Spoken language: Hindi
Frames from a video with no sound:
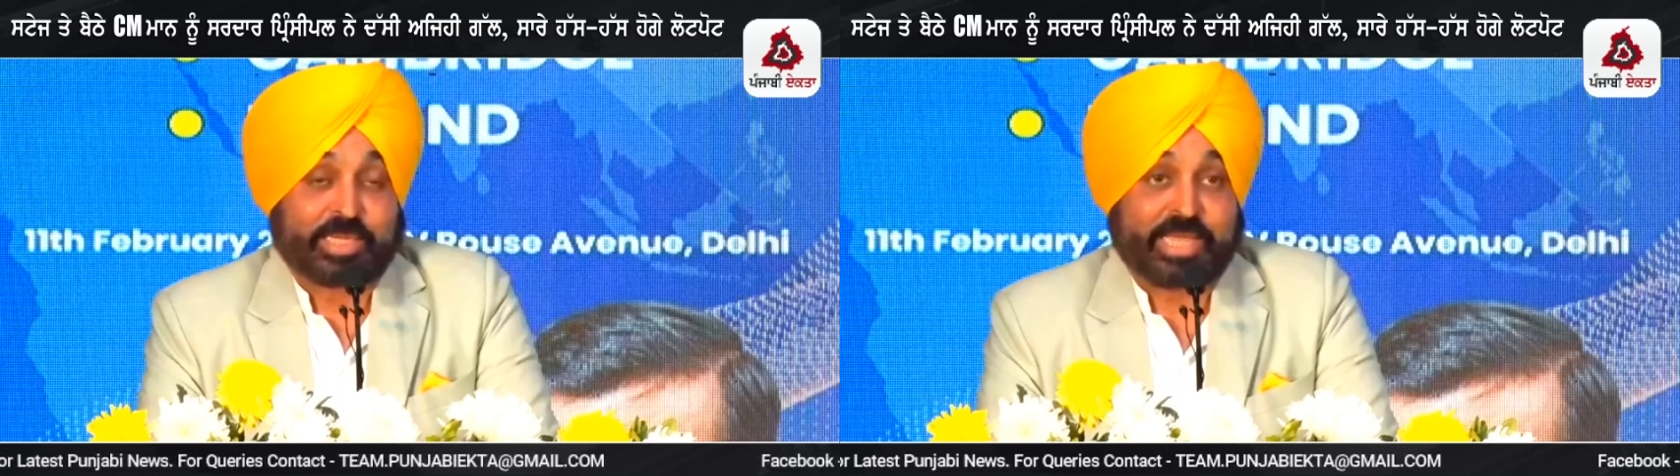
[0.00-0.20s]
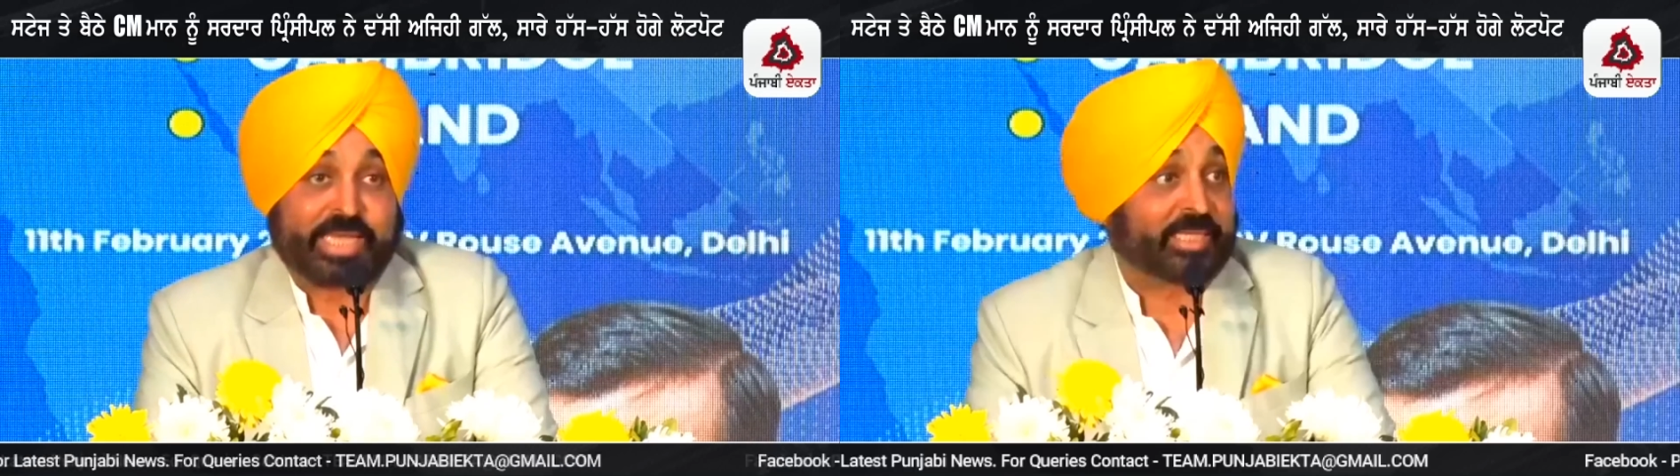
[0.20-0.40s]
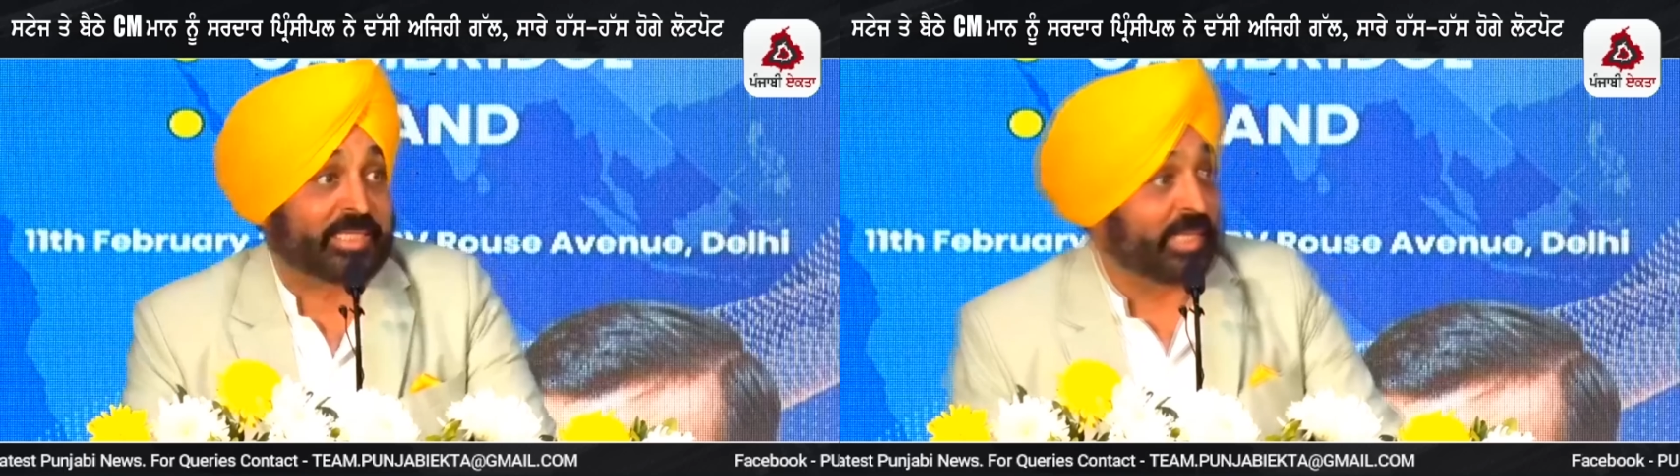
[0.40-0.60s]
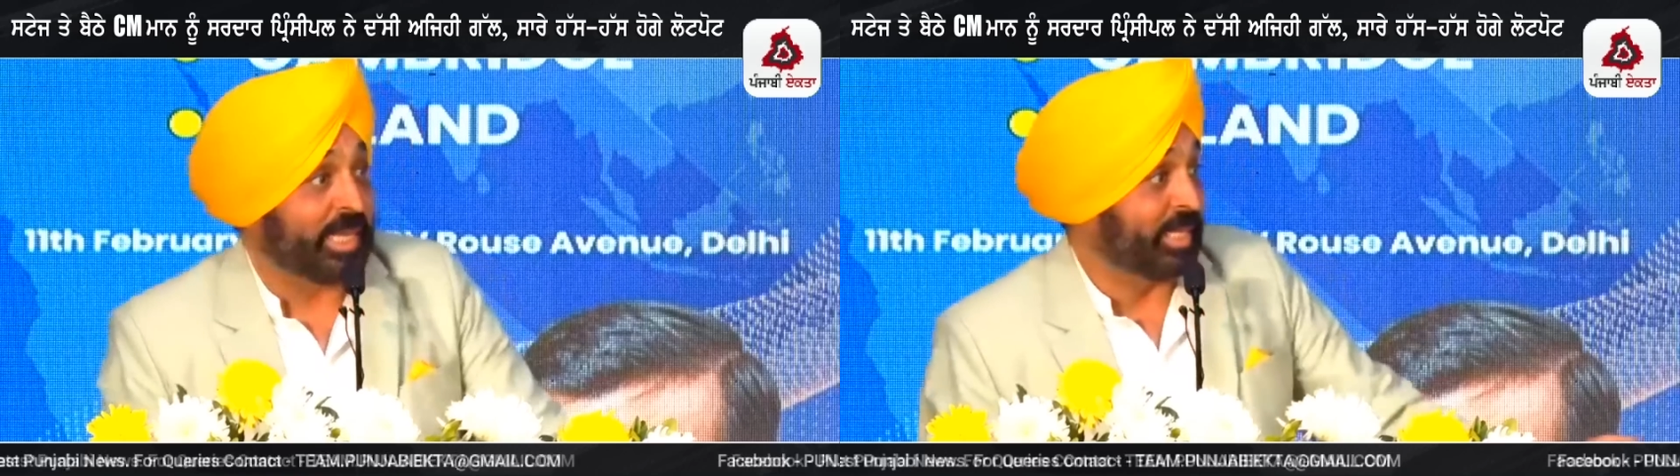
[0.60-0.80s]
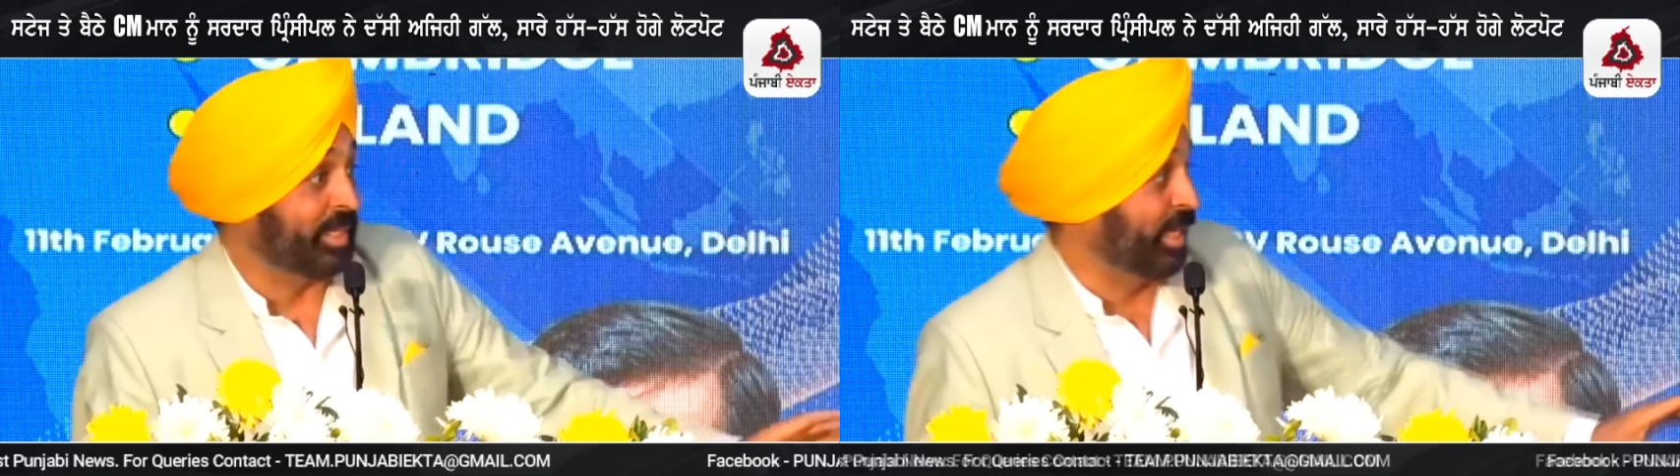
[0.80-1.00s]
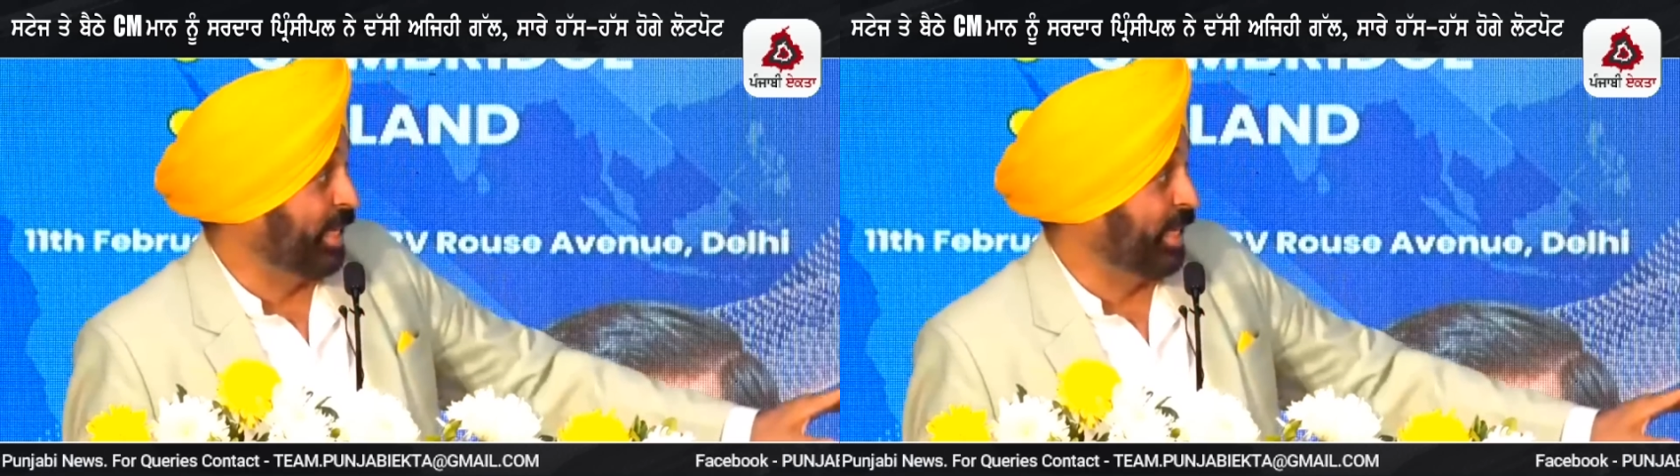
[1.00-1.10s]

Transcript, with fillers: एक ही एक ही स्टेट